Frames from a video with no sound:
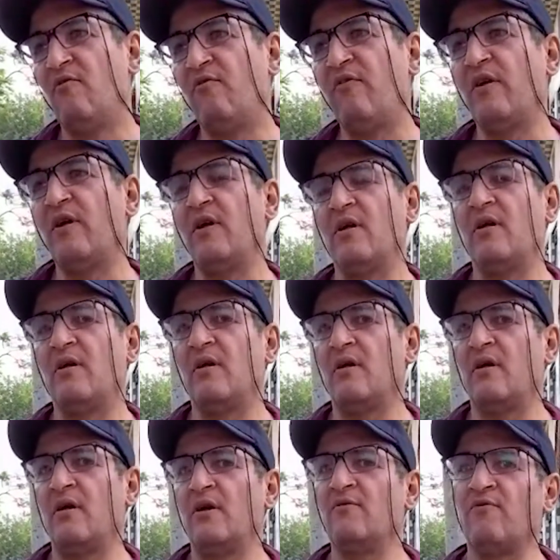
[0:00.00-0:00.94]

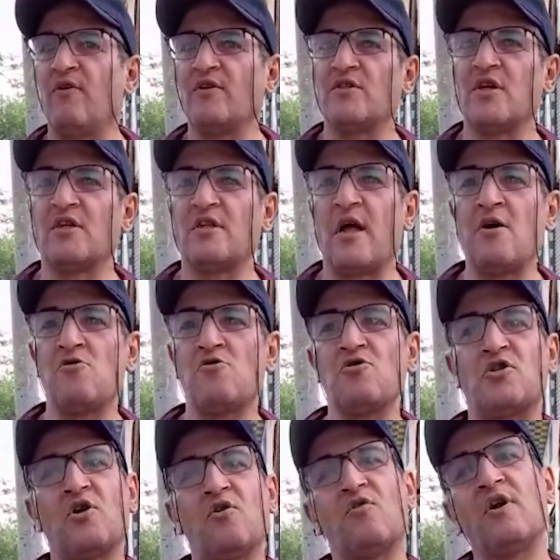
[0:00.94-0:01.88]
فانفصلت عن
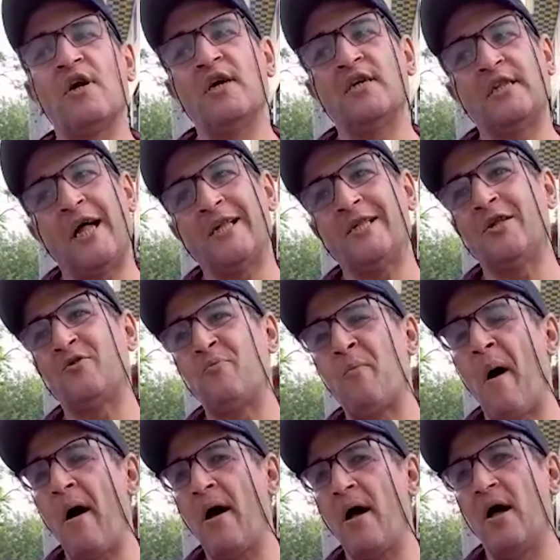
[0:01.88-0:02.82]
جوزها ورجعت قعدت
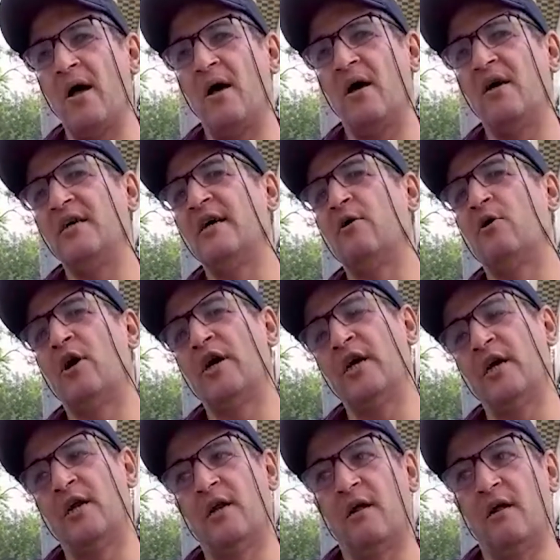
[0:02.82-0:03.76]
معاها هي
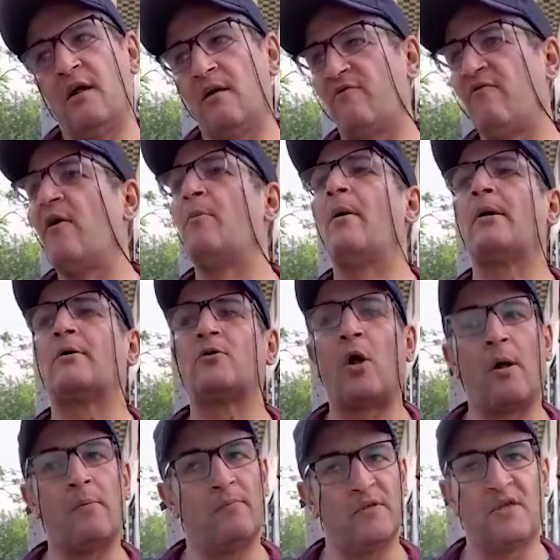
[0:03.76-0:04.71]
وعيالها فبرضه
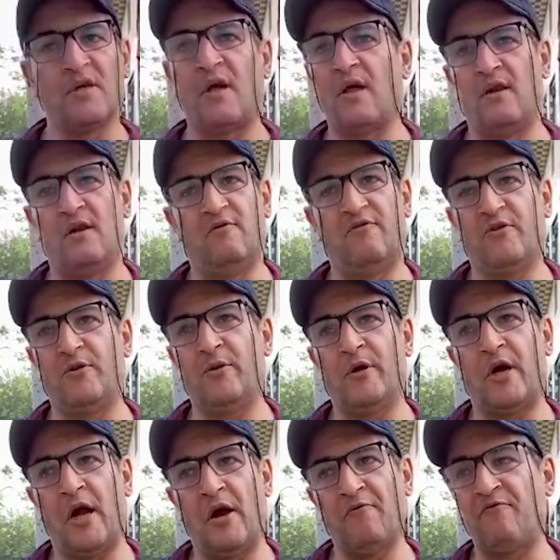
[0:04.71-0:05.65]
عمتي اتكلفت
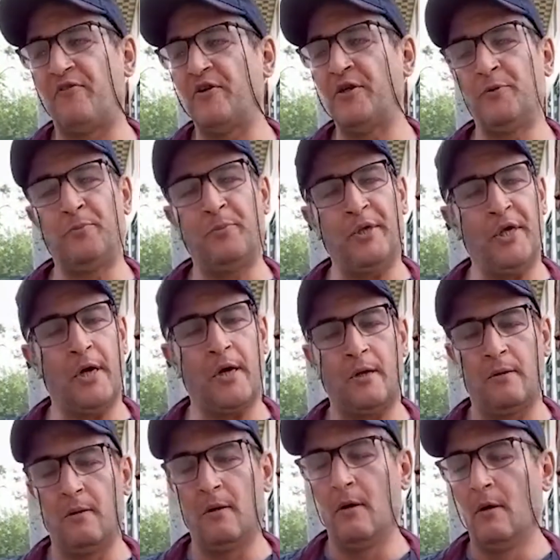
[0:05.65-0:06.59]
اتكفلت بيها
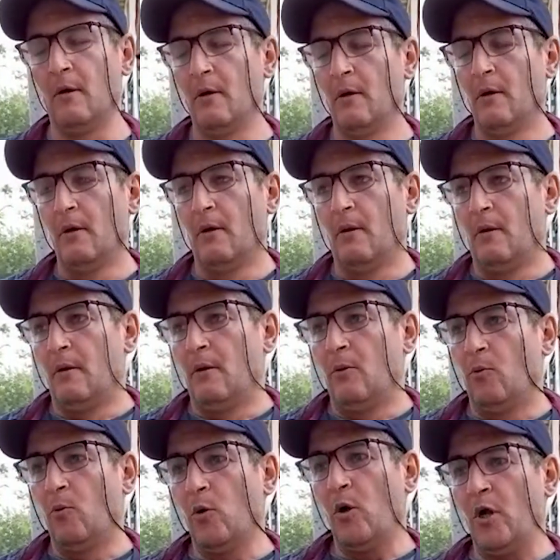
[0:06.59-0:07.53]

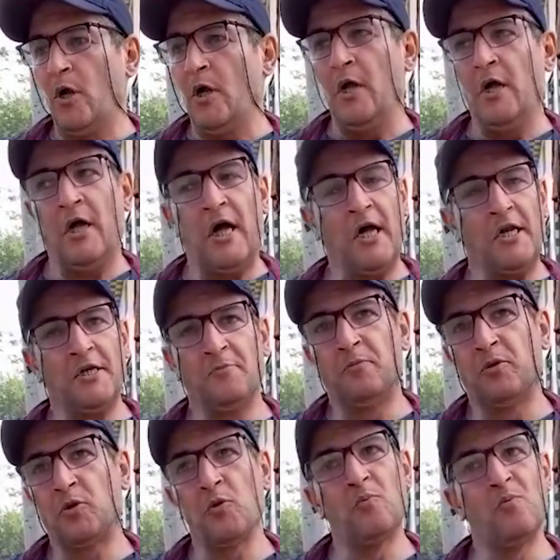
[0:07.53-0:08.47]

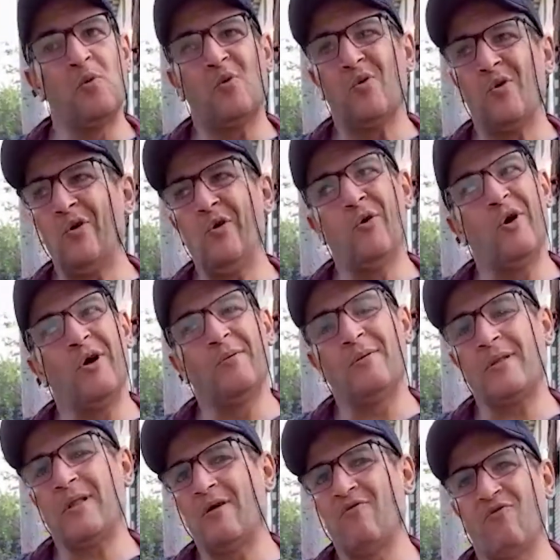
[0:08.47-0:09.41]
وكانت بتقوم بكل
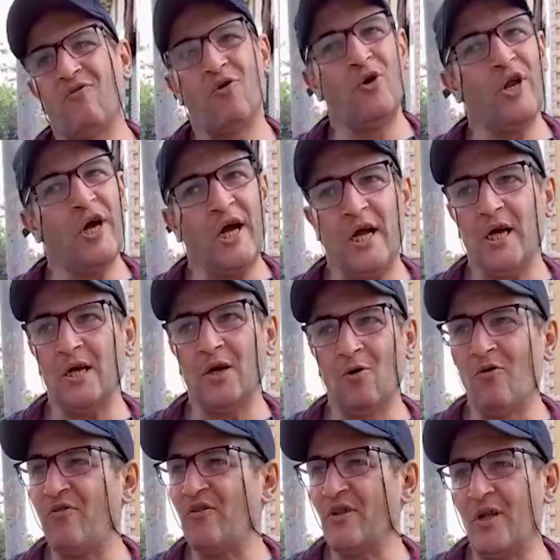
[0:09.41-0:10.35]
واجباتها في كل حاجه
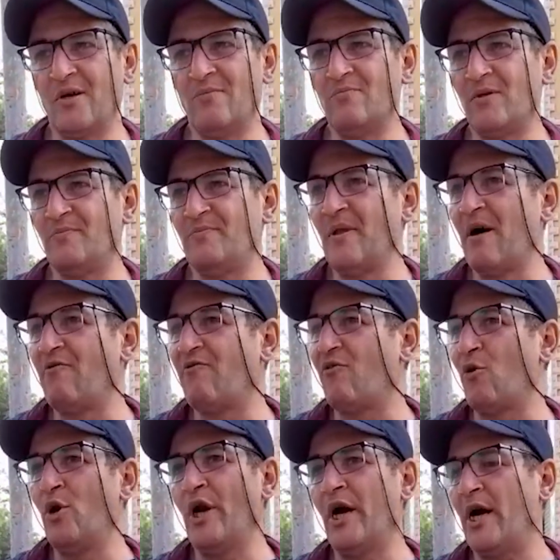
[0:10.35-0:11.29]
وقفت جنب ابنها في
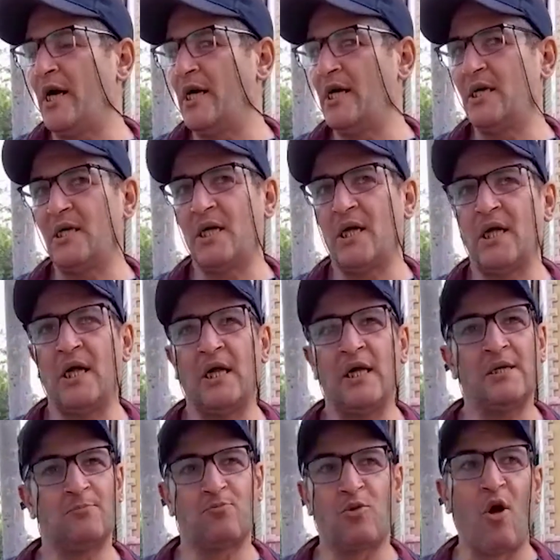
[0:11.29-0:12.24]
كل حاجه
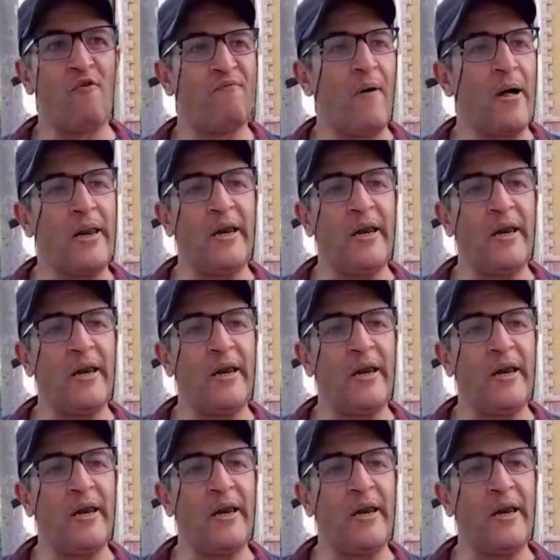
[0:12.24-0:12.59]
تقف مع